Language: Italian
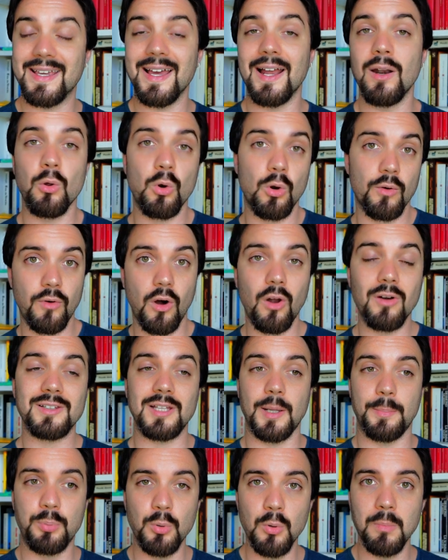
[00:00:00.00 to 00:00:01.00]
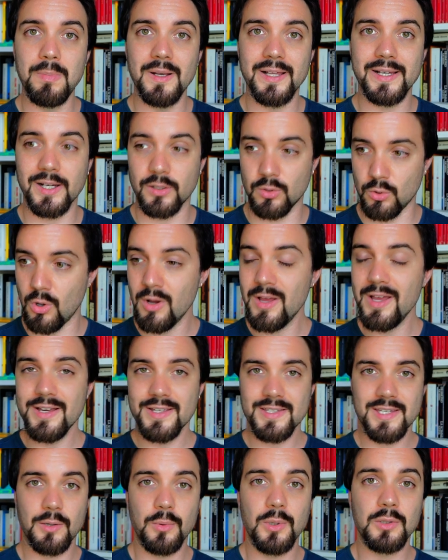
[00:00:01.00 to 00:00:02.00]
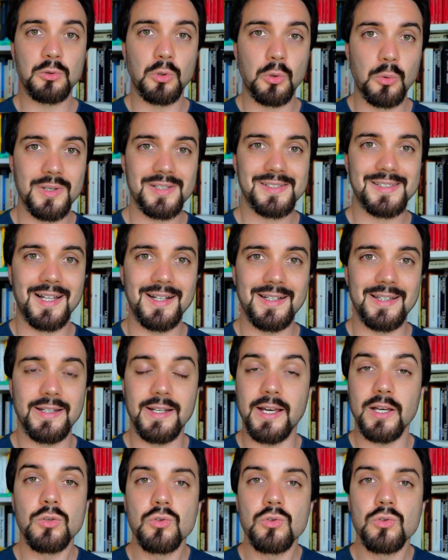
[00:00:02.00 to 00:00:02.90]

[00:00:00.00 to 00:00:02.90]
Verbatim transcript: che a loro volta pubblicano seguendo questa linea,